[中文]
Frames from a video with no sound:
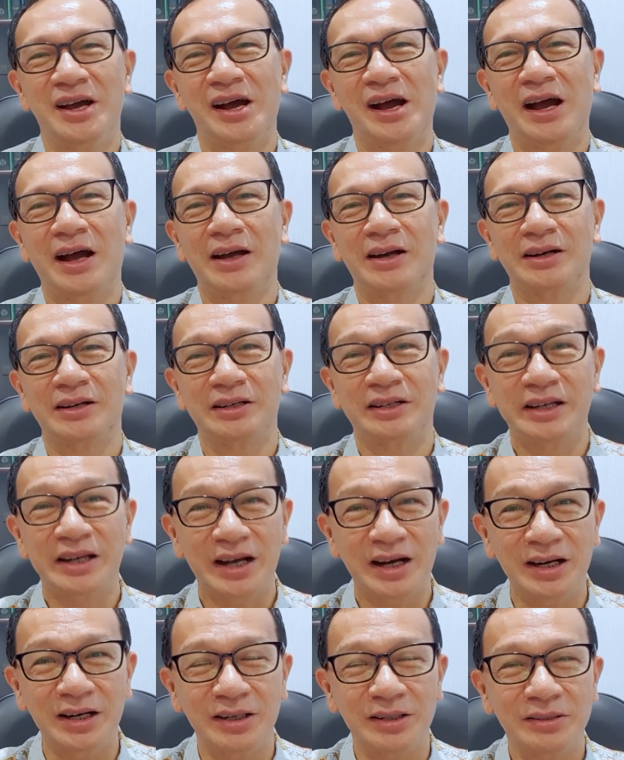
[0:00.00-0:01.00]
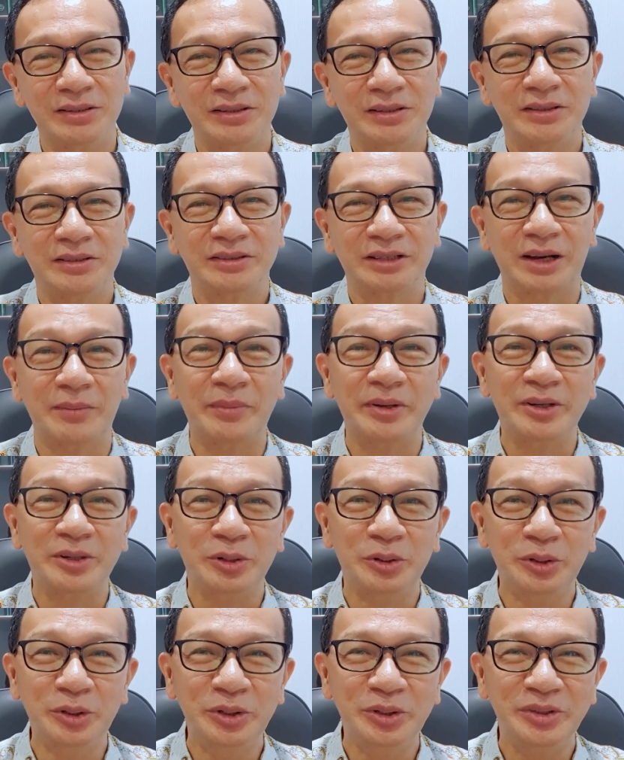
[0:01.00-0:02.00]
啊。第二，他们
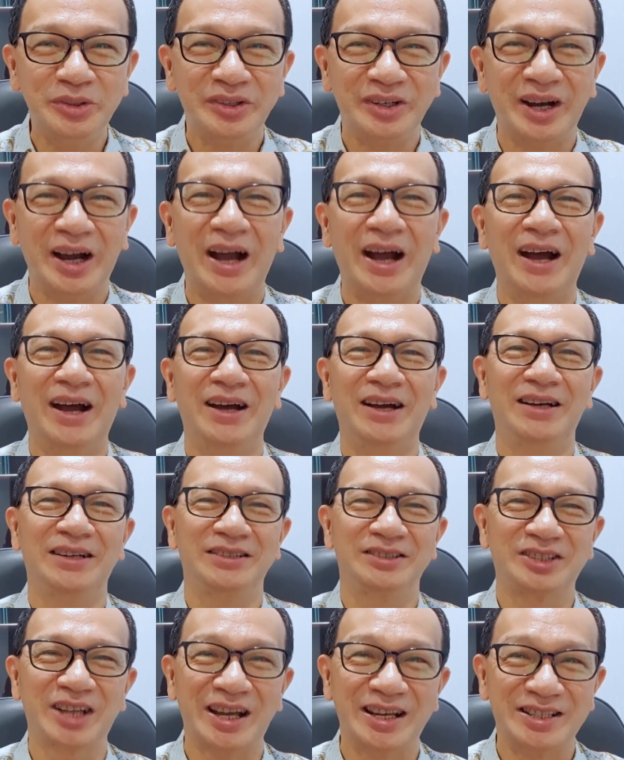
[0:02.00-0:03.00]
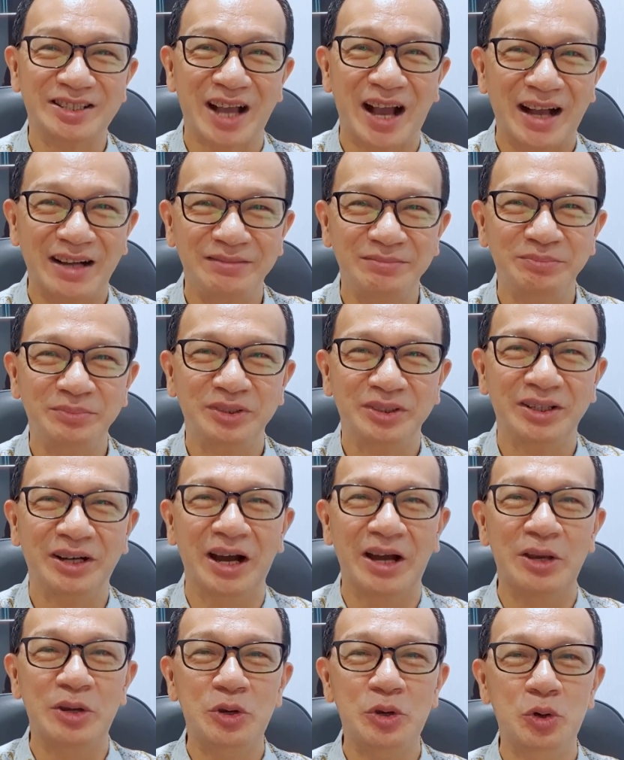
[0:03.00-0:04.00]
有啊，财产
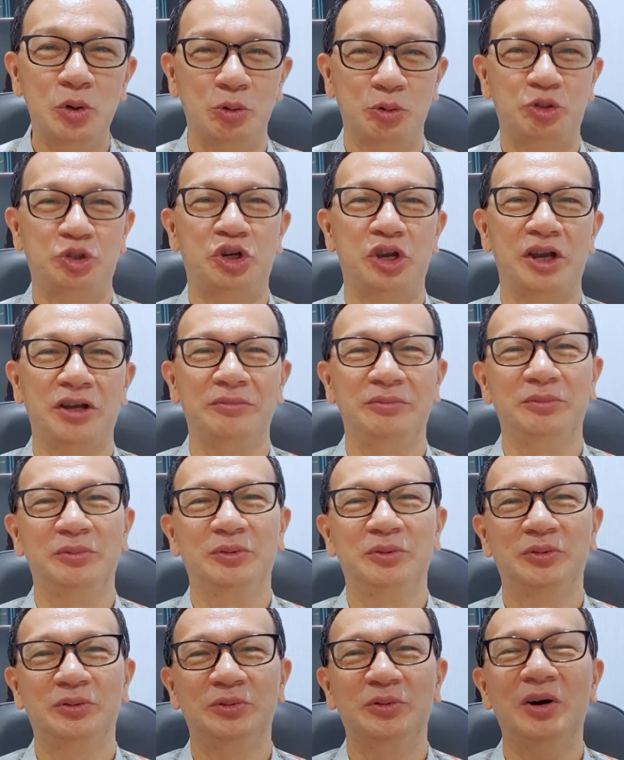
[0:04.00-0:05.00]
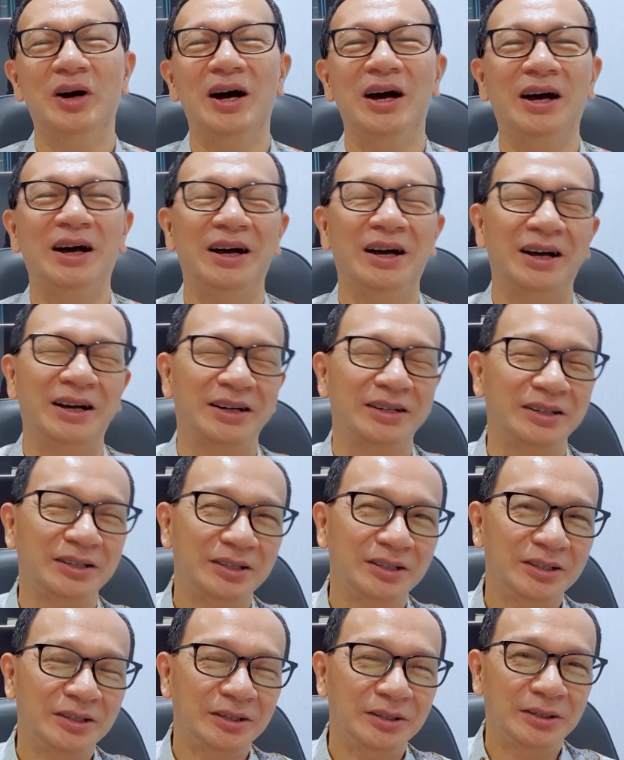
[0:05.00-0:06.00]
很有钱哇，
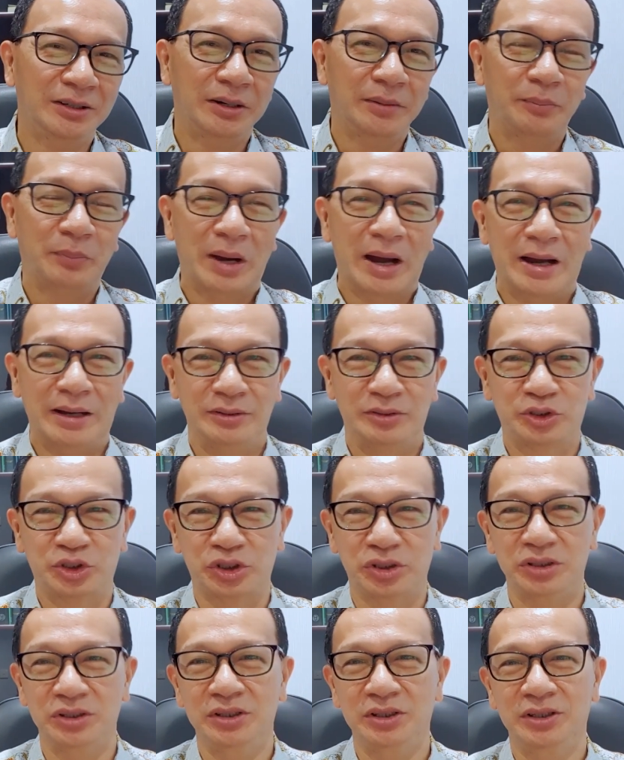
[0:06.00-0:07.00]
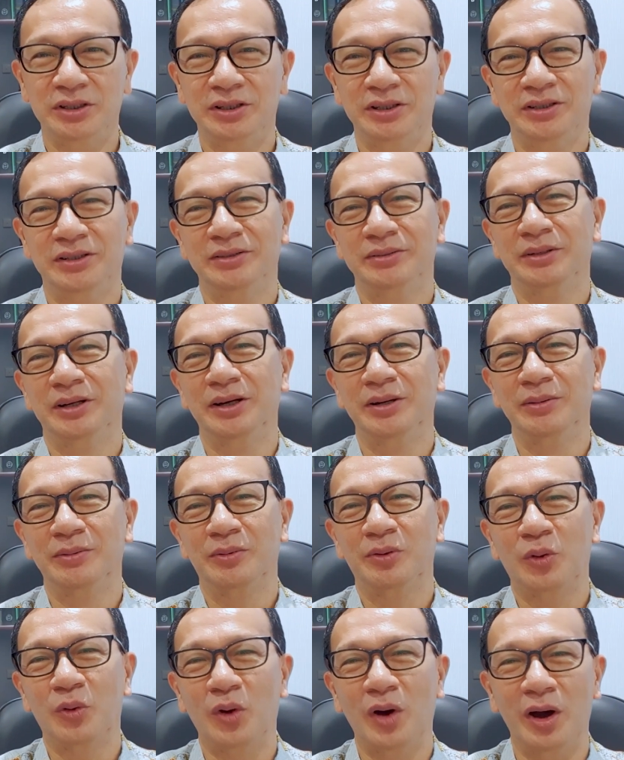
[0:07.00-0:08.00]
跑车
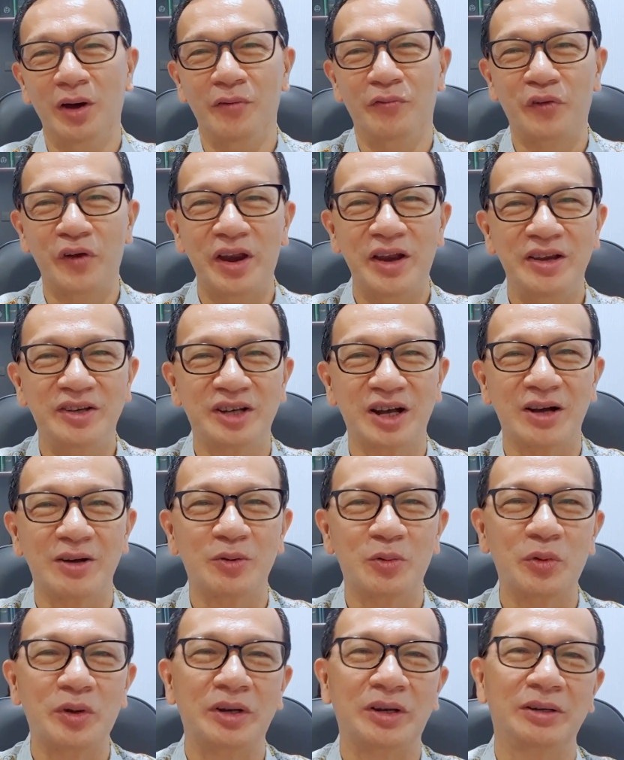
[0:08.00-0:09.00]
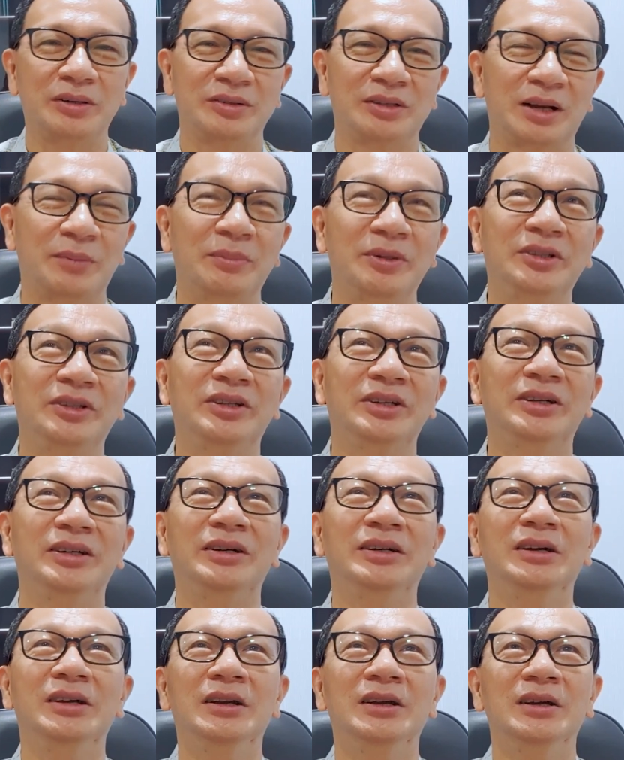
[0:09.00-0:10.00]
很非常贵的。他们
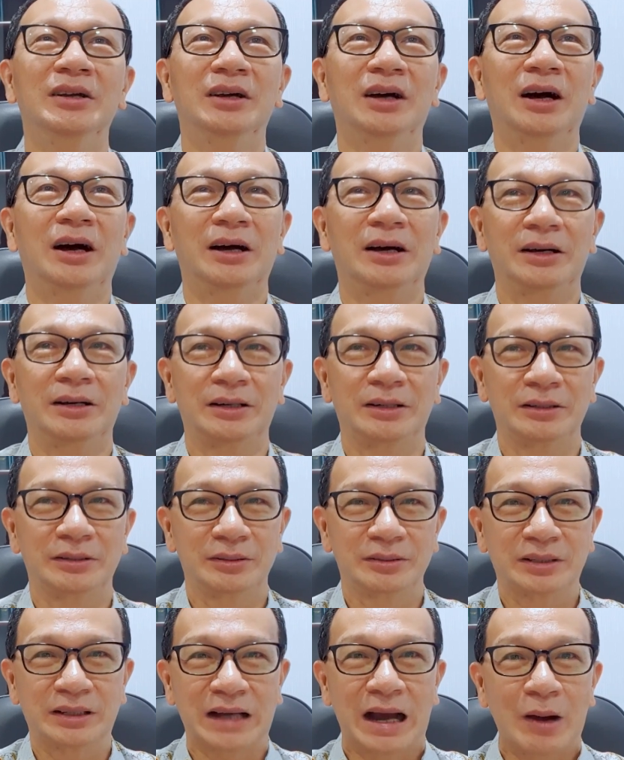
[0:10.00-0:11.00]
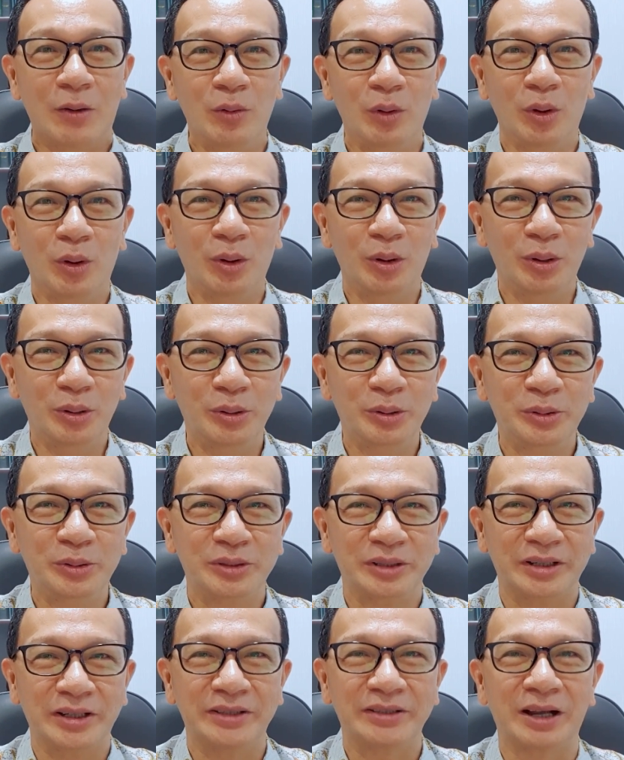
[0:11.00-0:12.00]
的啊，高楼
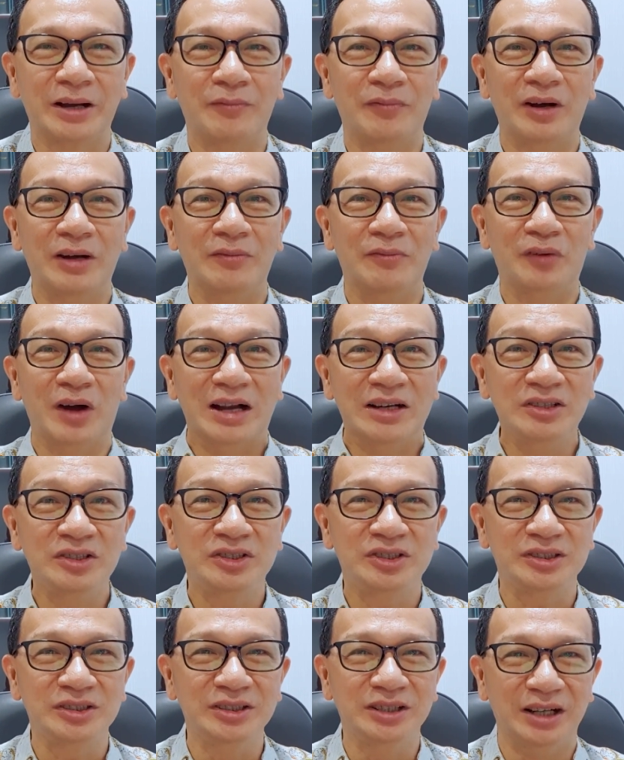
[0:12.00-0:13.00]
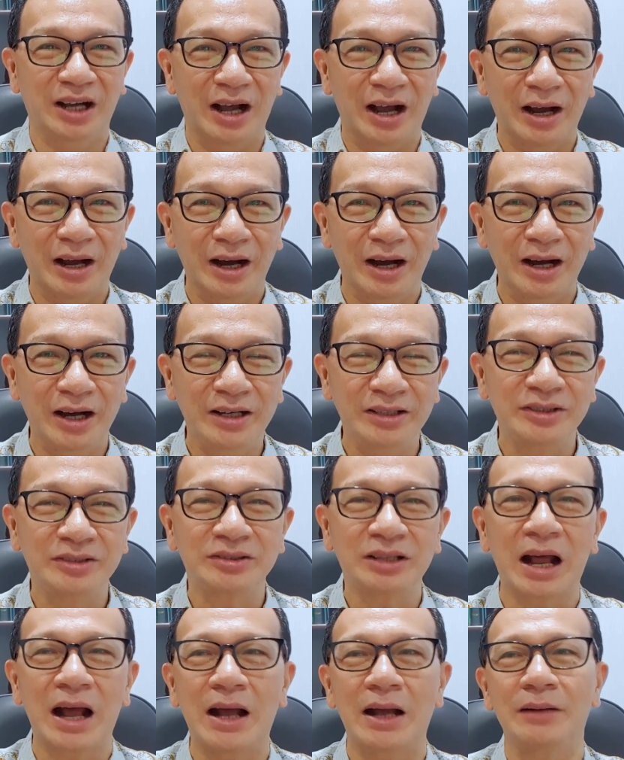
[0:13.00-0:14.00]
啊，他房房子很
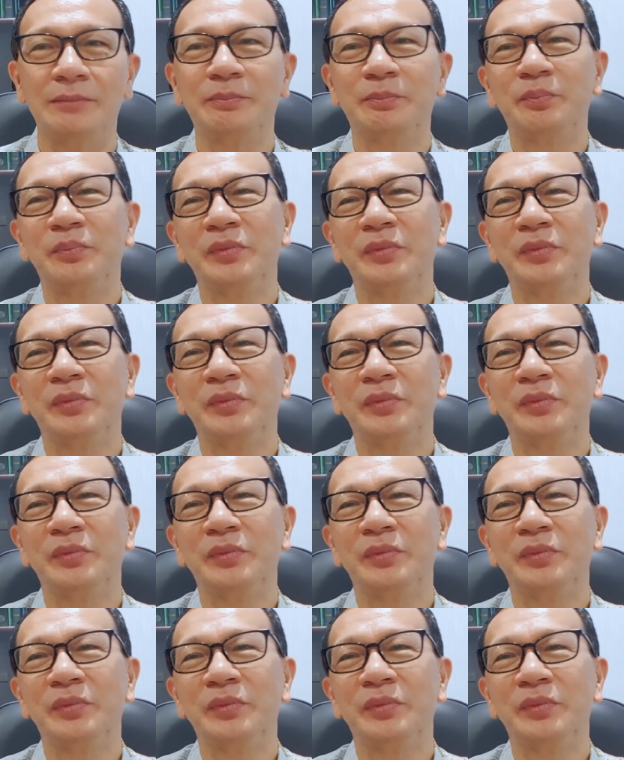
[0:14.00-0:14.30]
大